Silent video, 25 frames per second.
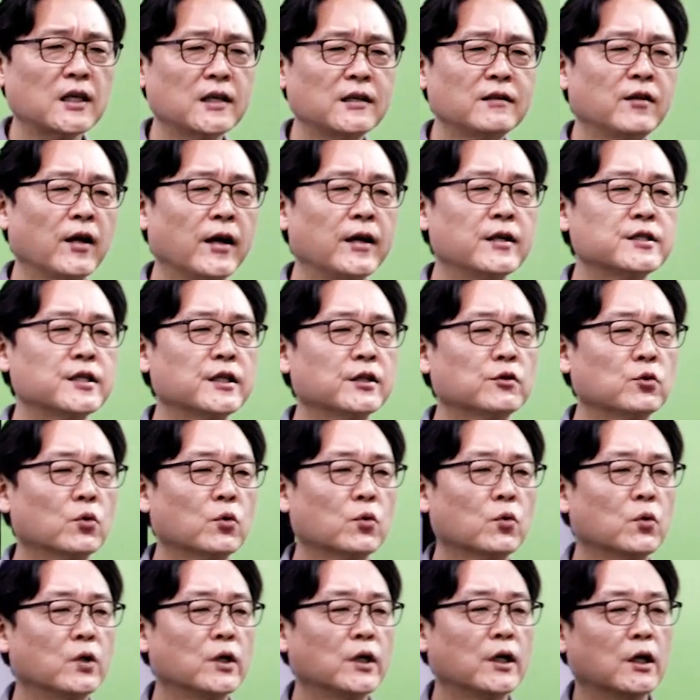이 대체
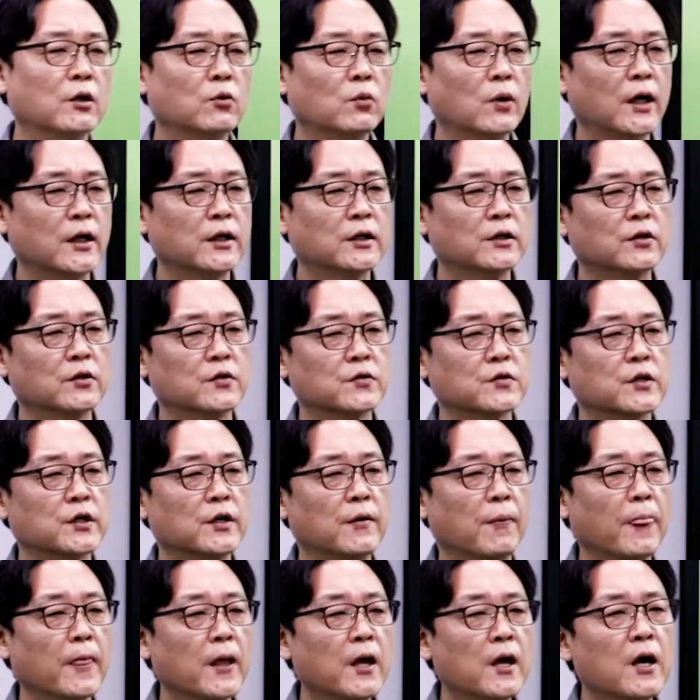토론이라고 하는
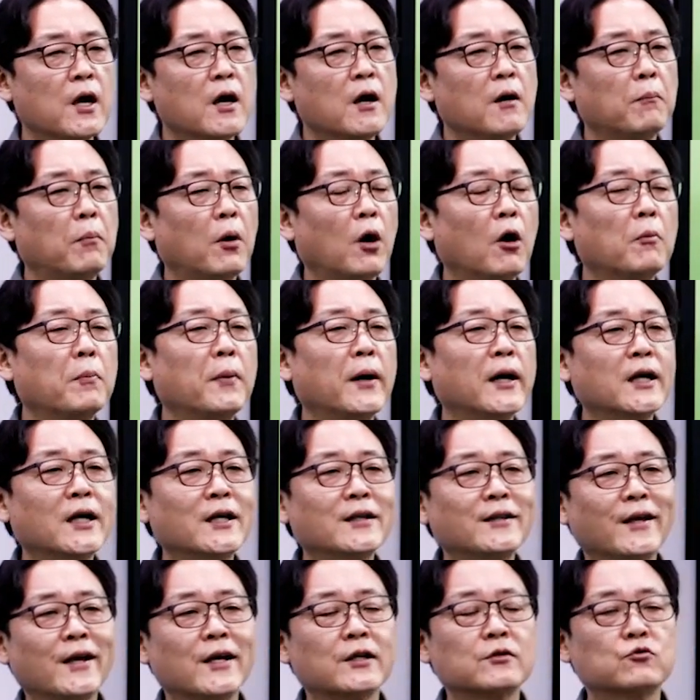것은
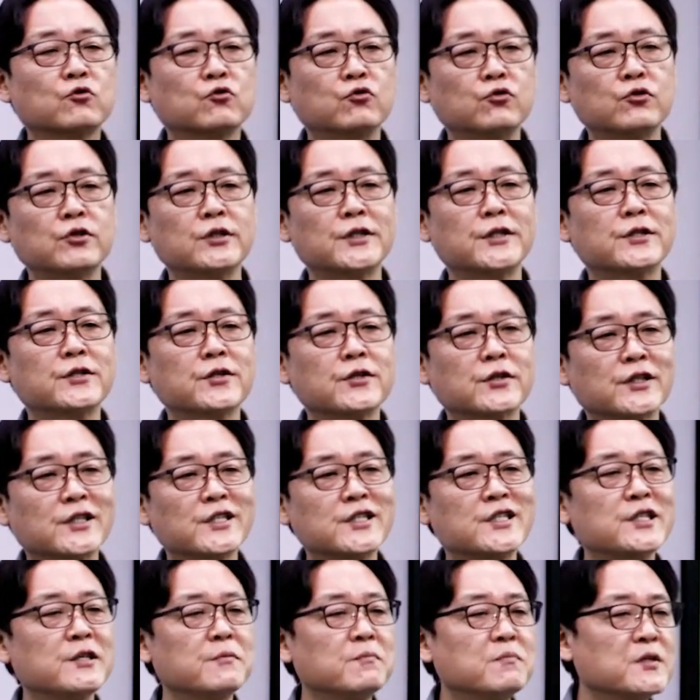법안에 대한
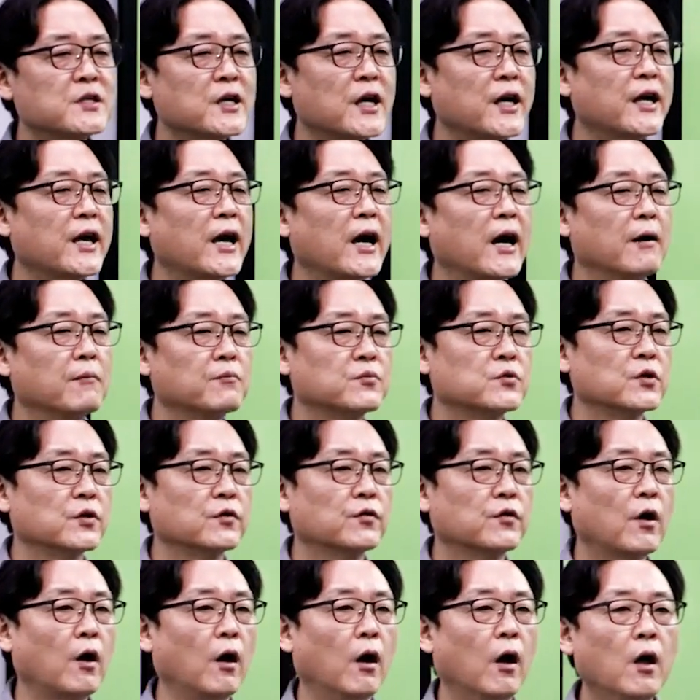구체적인 심사에
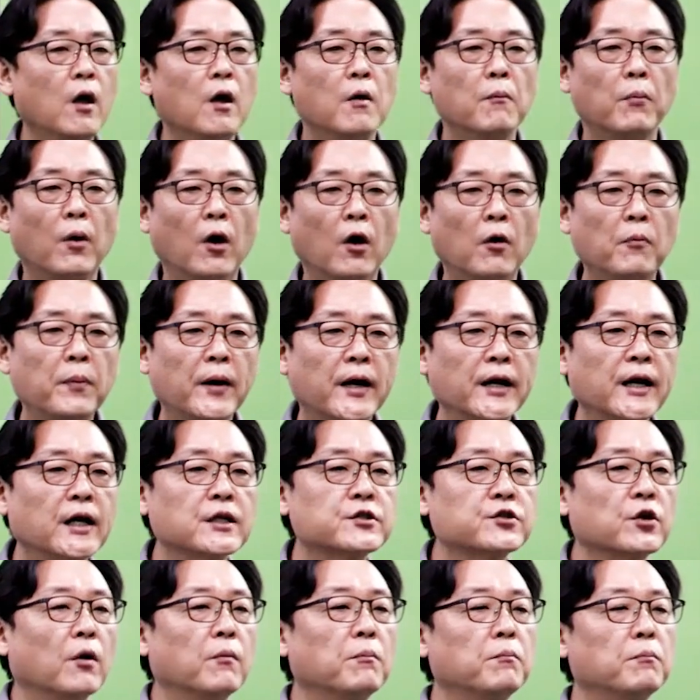앞서서
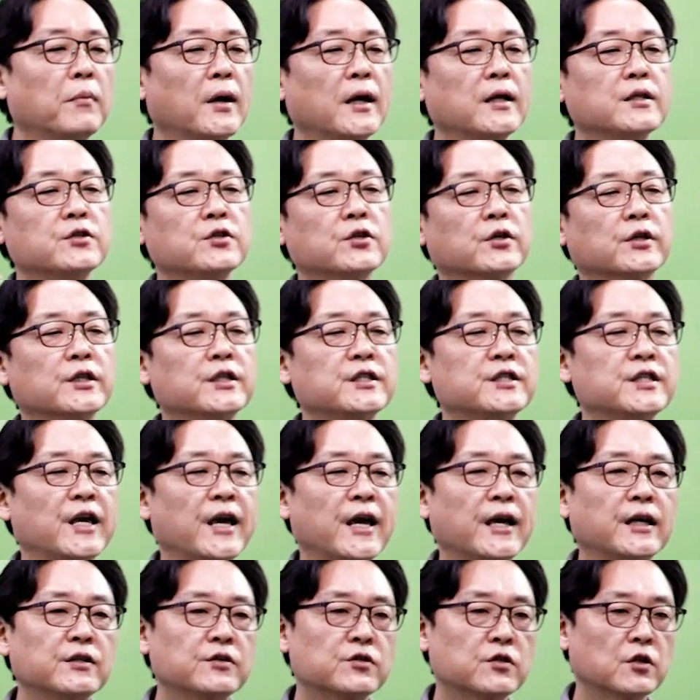법안의 전반적인
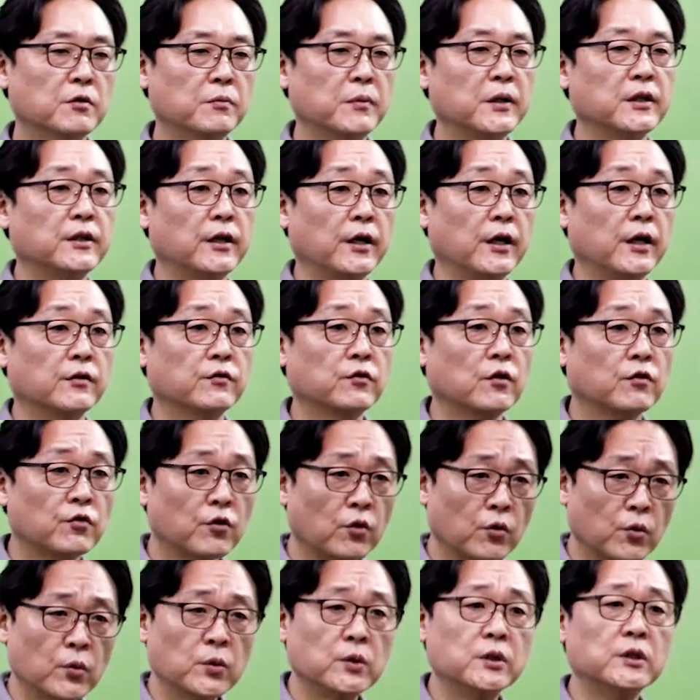쟁점에 대해서
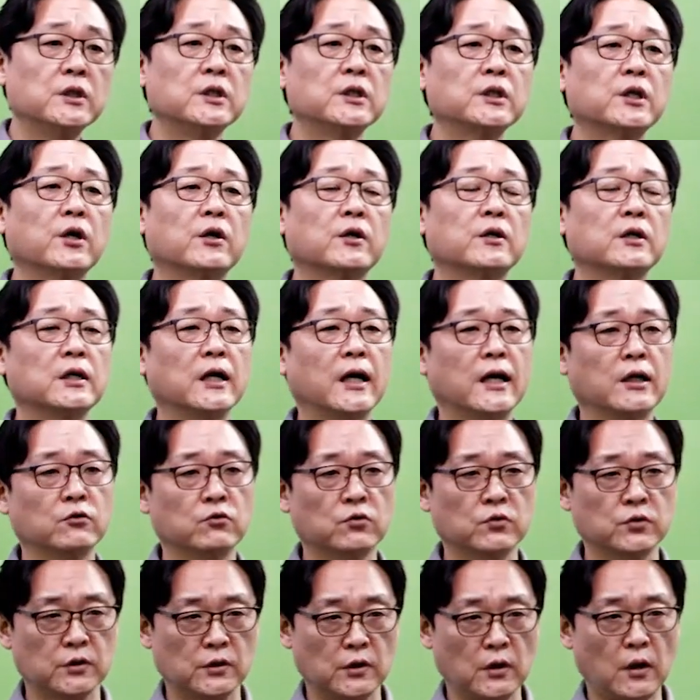서로 의견을
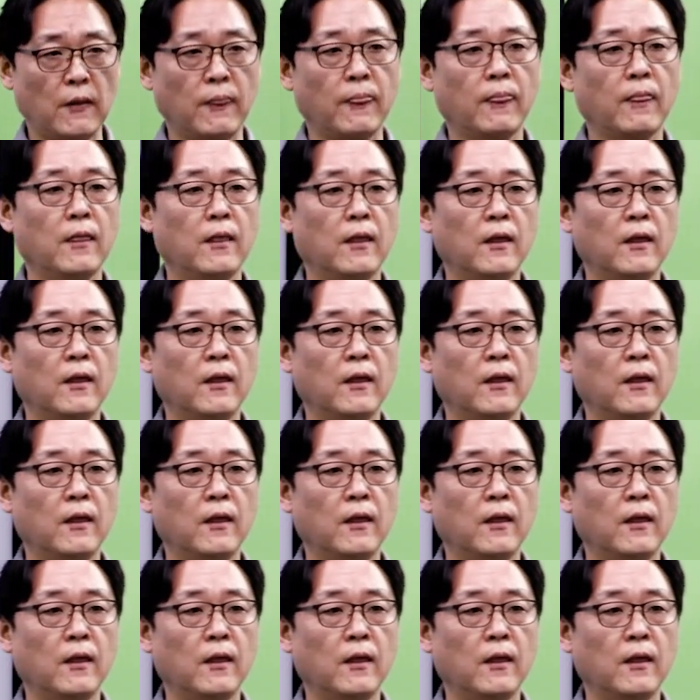나누는 것.